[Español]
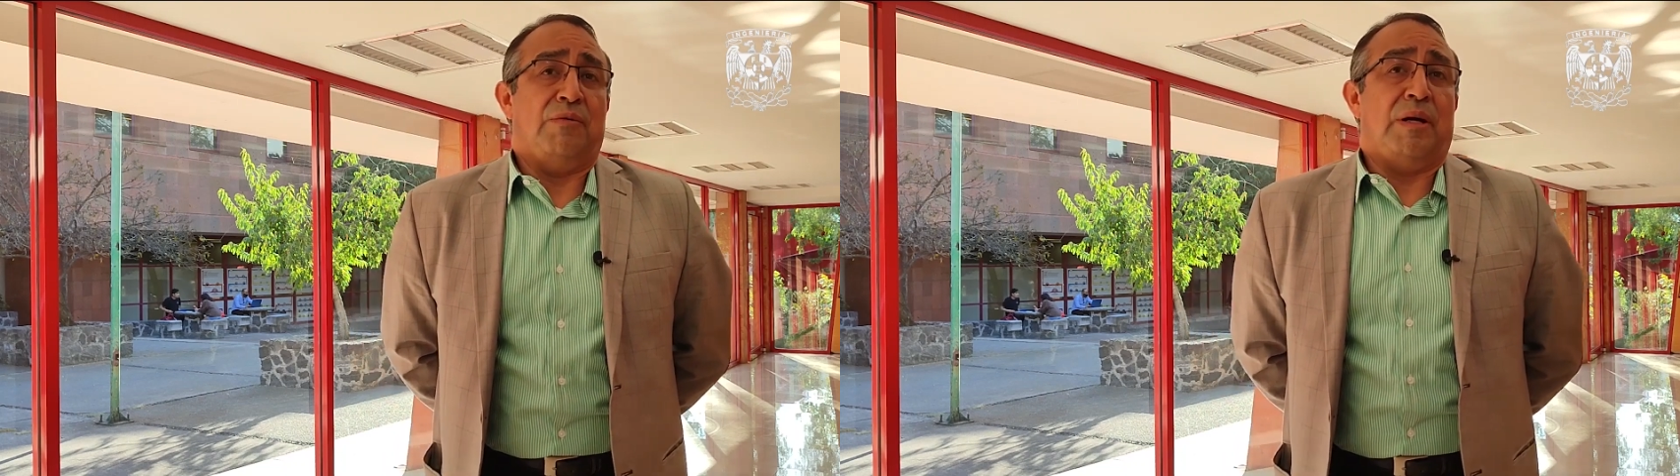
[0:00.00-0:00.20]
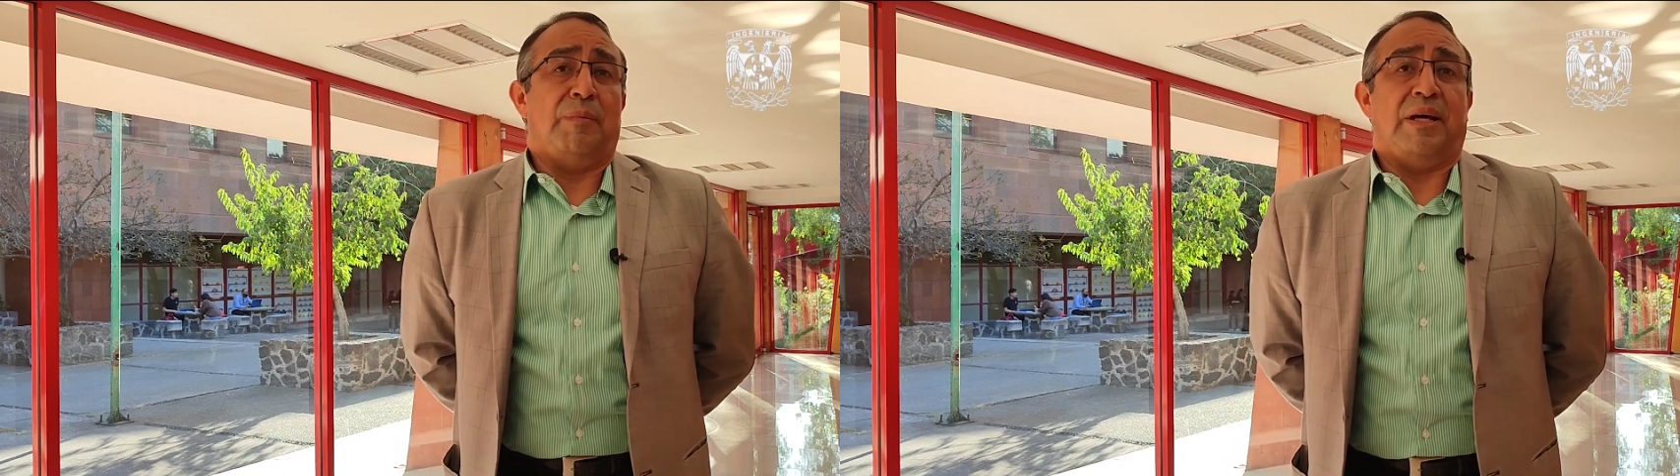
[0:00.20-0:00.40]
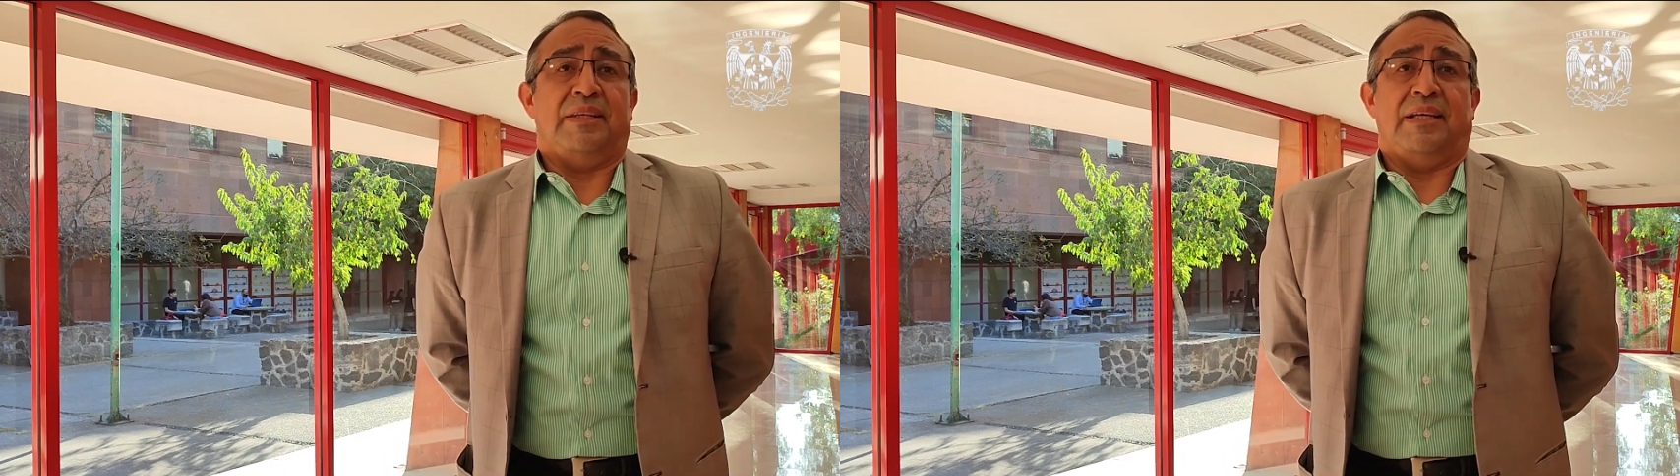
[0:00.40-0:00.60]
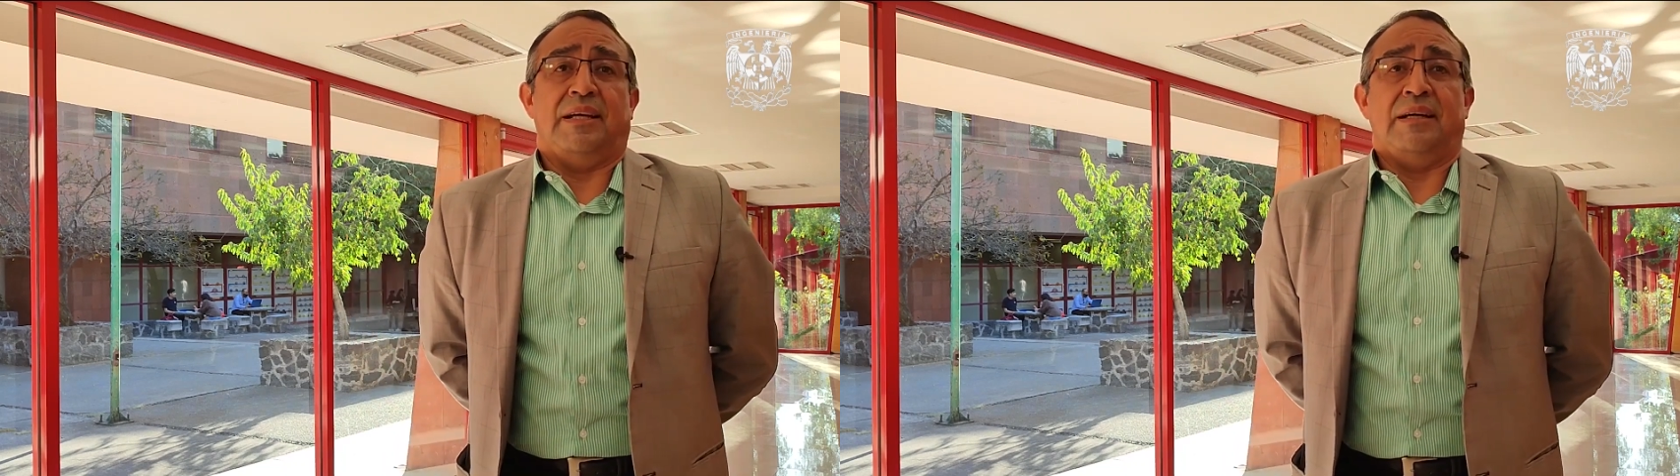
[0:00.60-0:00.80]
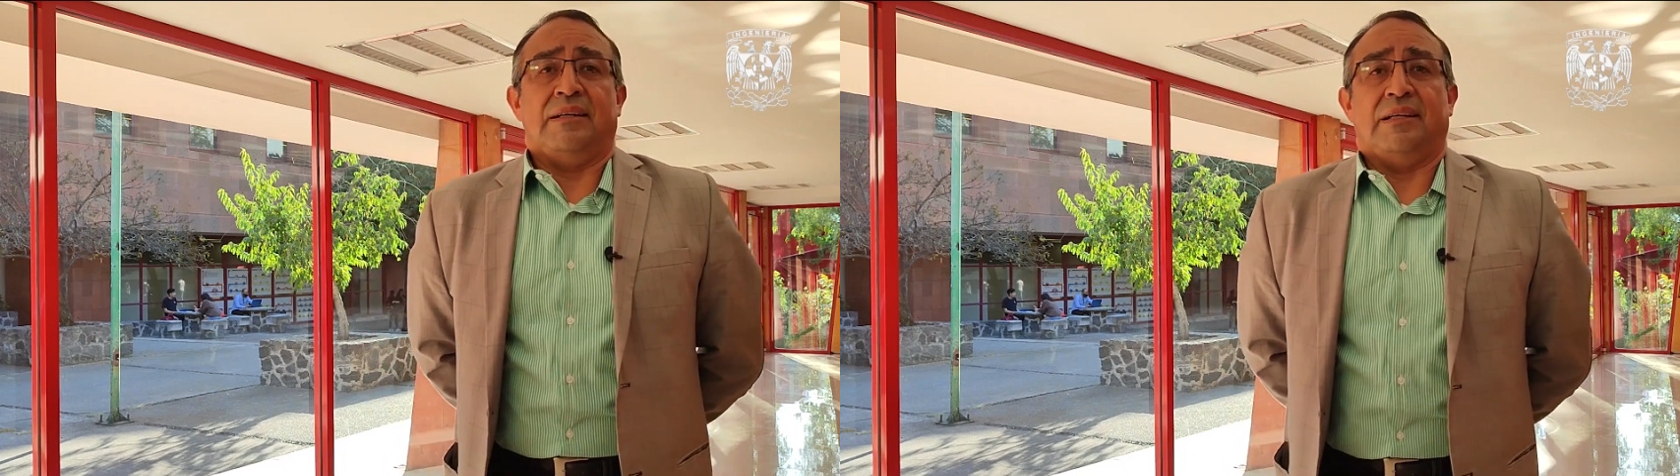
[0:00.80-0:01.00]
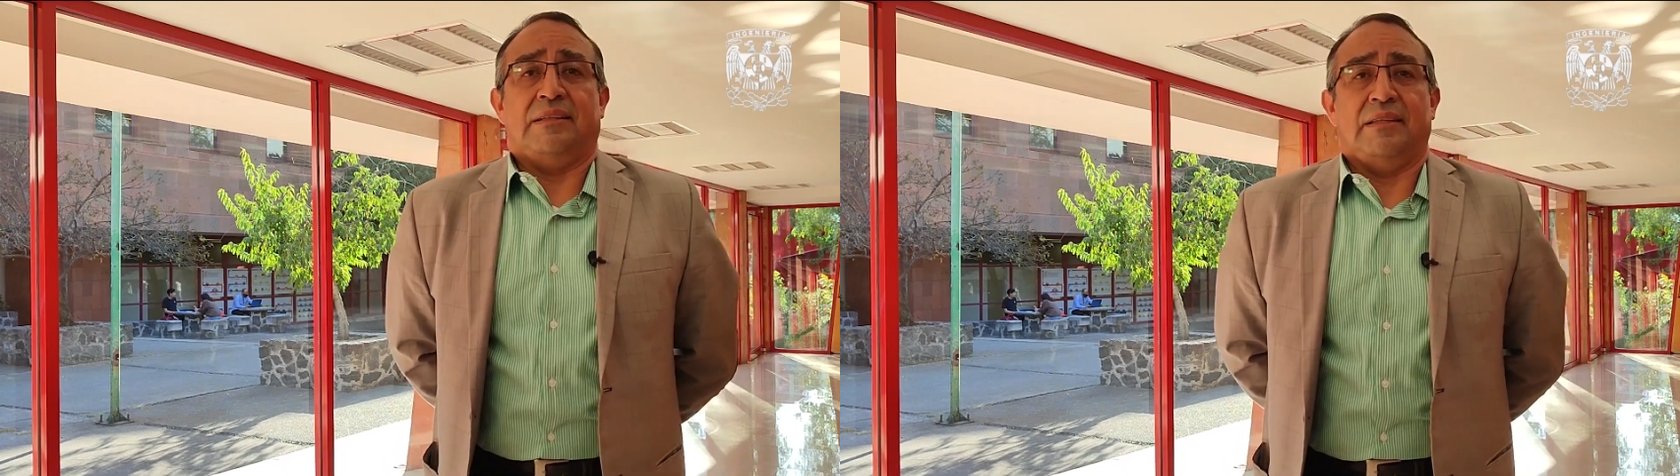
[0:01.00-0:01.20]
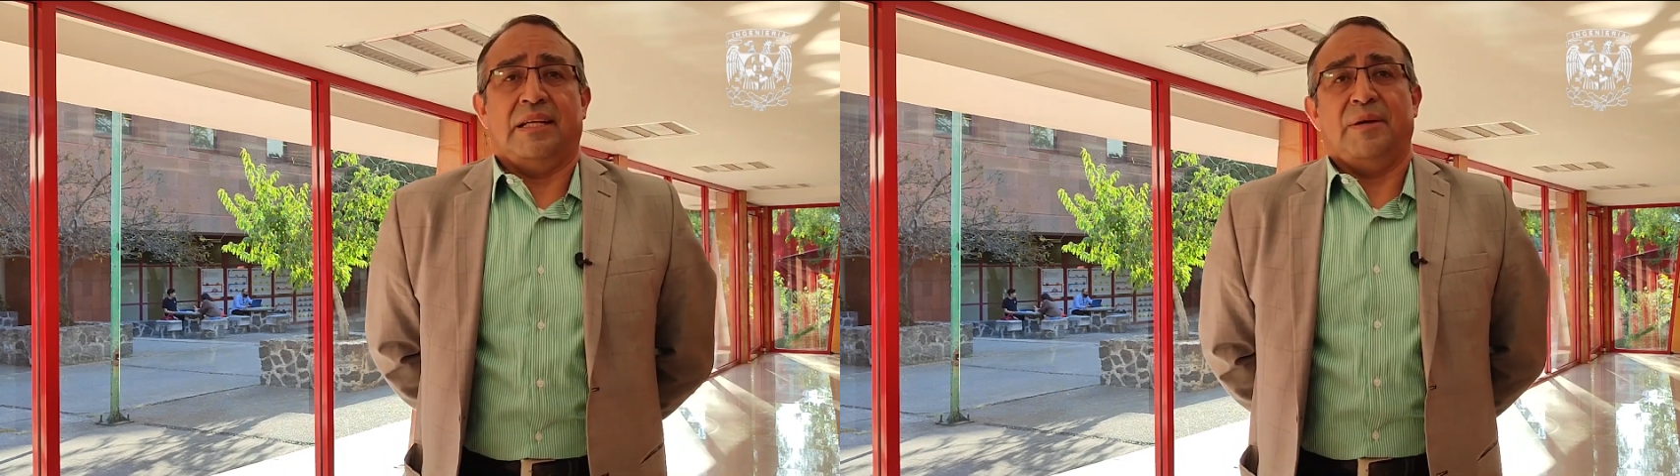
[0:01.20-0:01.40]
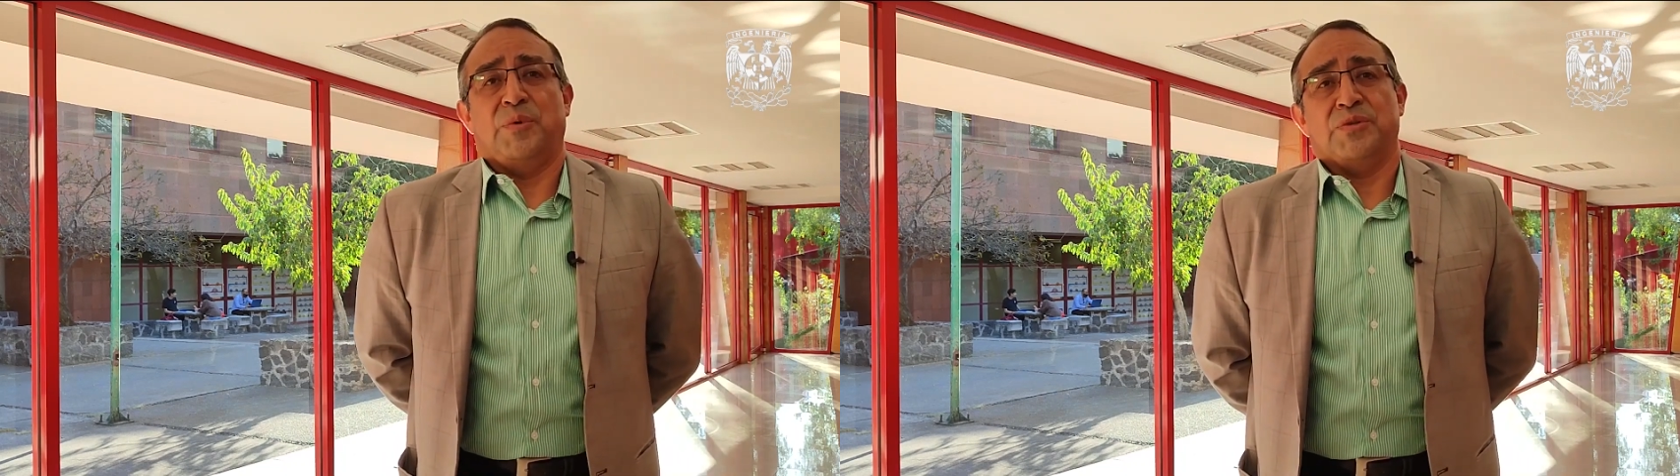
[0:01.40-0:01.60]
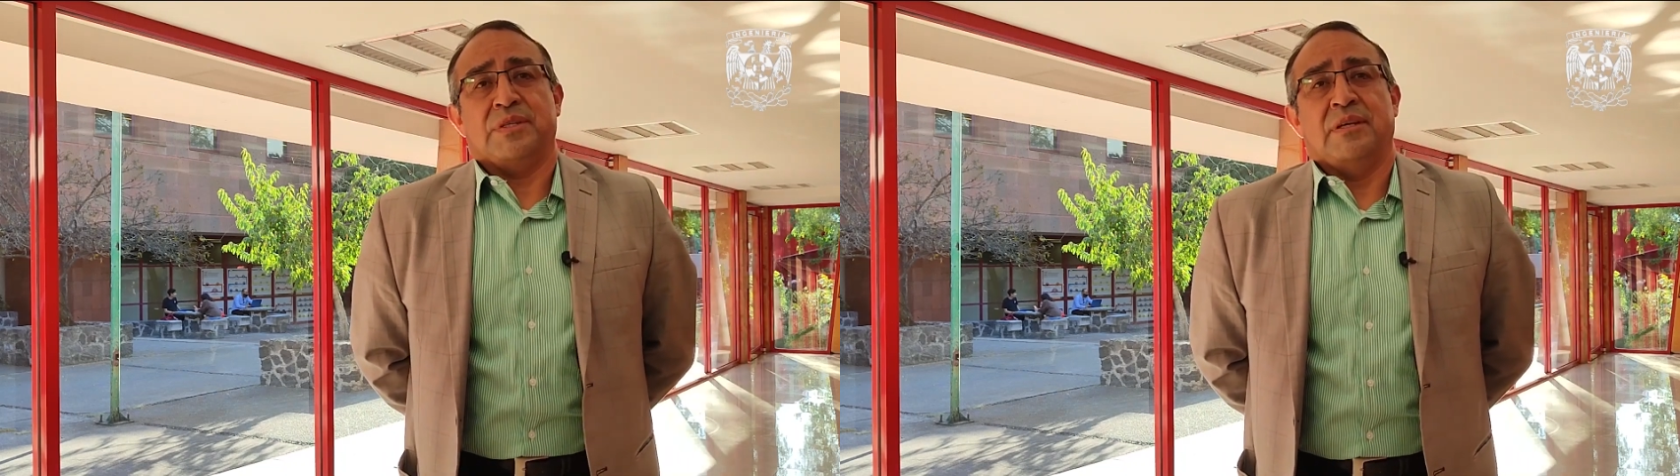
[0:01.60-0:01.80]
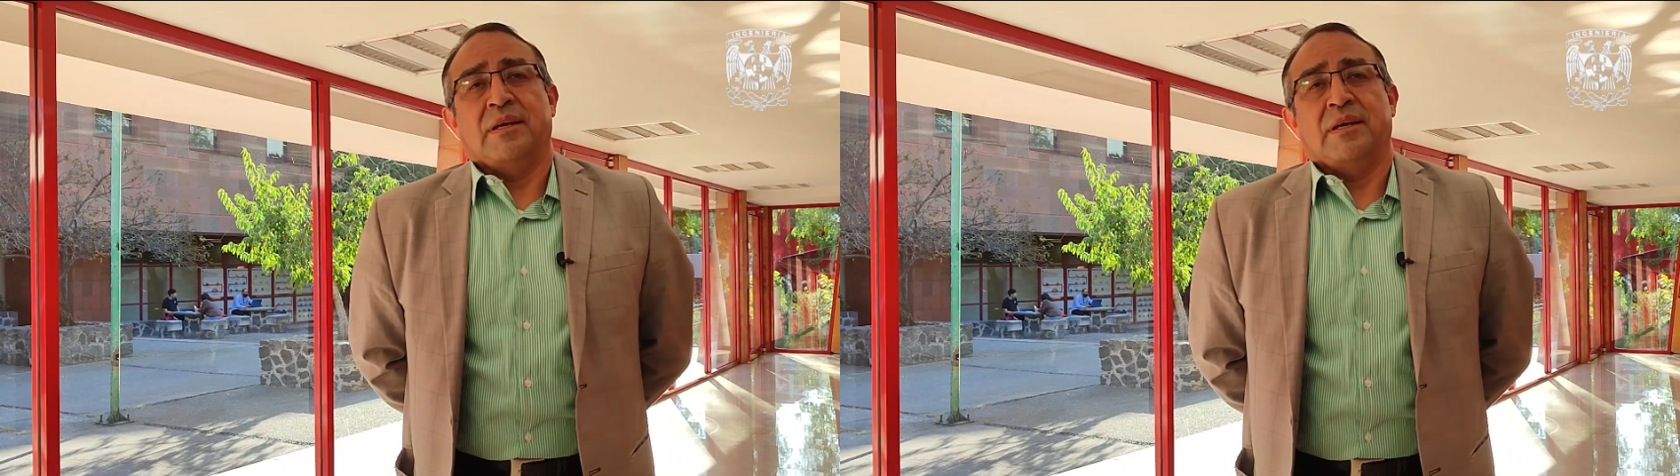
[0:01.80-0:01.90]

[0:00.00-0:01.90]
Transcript: a una plática que tendremos